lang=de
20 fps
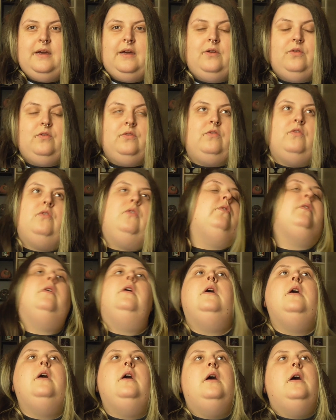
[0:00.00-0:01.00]
kann und so.
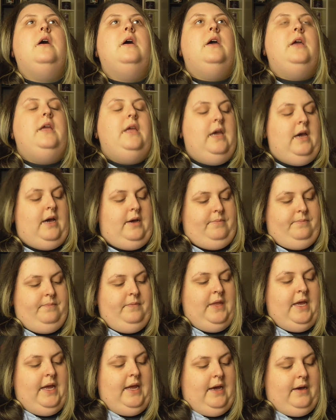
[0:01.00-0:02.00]
Ja,
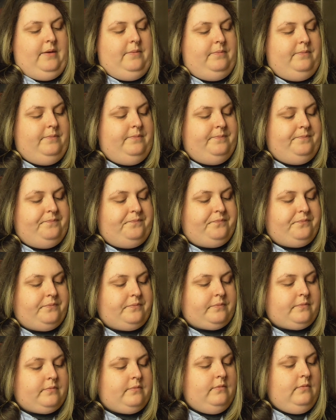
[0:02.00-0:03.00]
naja.
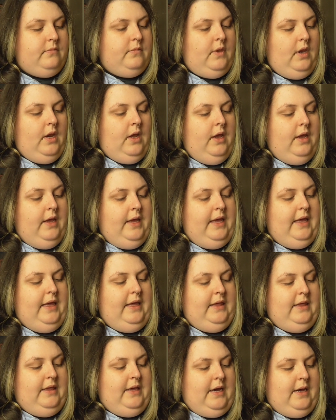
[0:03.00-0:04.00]

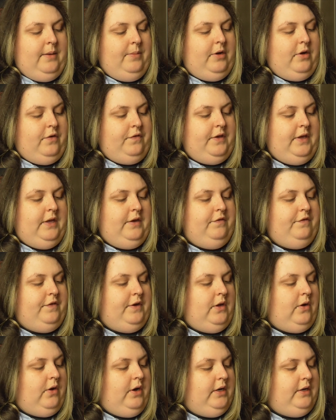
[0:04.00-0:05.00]
Ich habe auf jeden
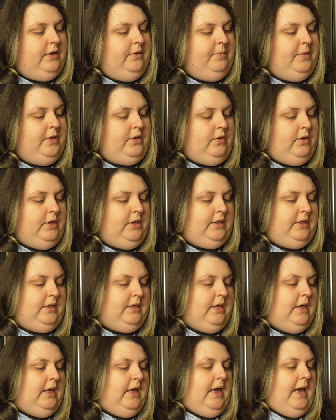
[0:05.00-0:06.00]
Fall heute mit euch
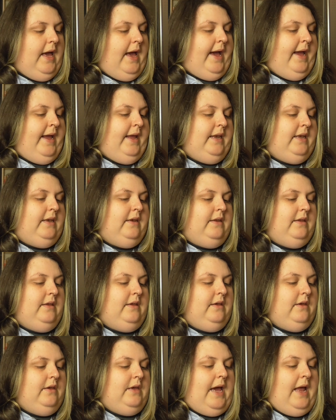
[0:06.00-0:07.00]
ein
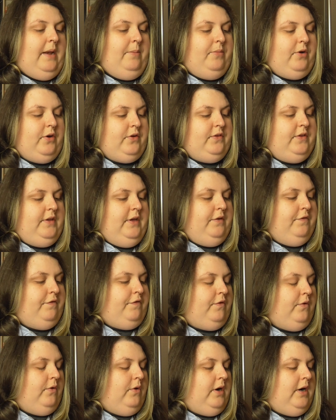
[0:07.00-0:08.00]
Unboxing
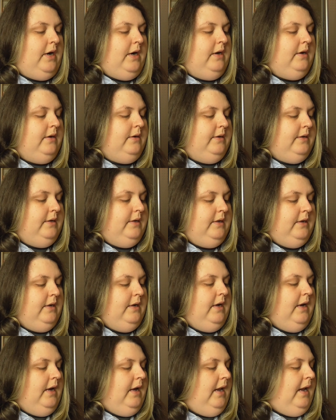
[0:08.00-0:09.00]
vor.
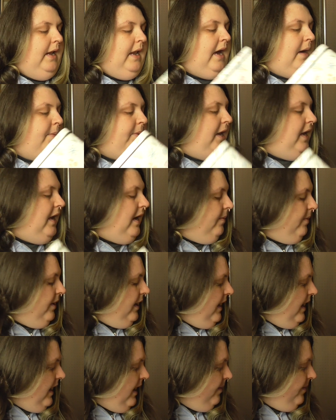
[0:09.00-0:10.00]
Laber, laber,
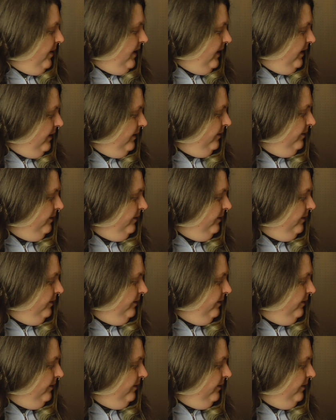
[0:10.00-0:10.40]
laber.